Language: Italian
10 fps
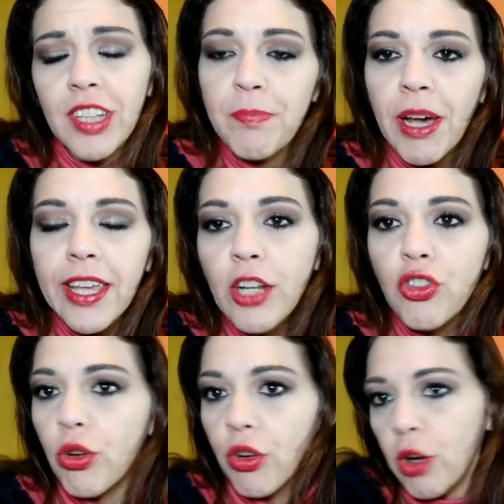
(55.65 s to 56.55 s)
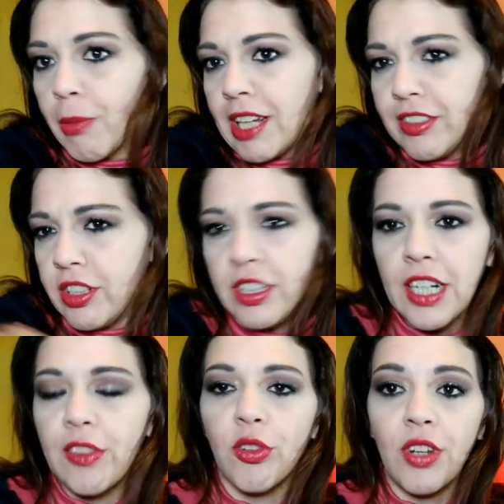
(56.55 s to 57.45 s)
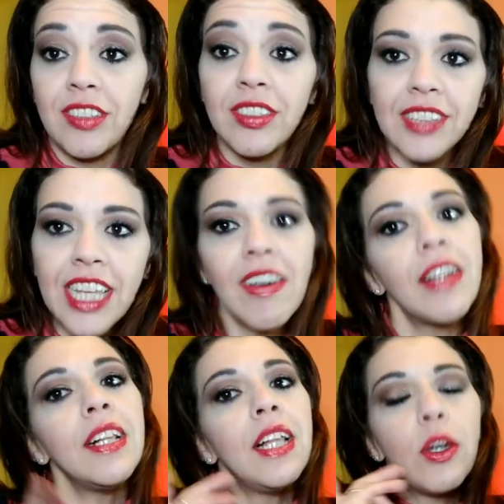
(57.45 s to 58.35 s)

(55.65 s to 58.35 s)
a 6 pacchi al giorno, ma l'indirizzo non esisteva,